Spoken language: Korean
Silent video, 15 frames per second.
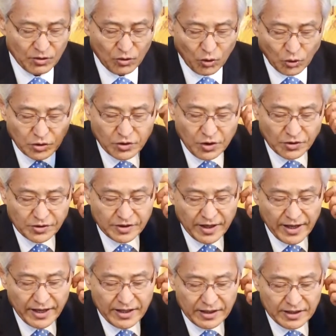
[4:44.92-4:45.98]

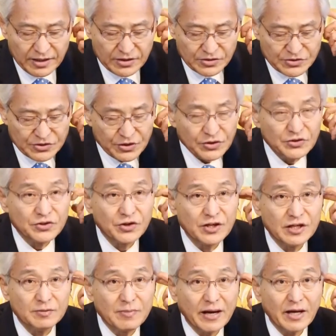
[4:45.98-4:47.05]
어떻게 이 성령이
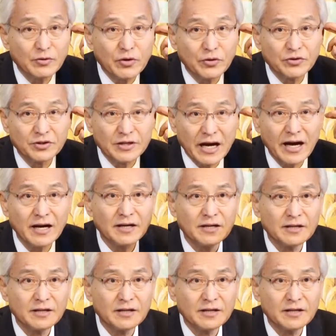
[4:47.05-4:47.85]
임하게 되었는가?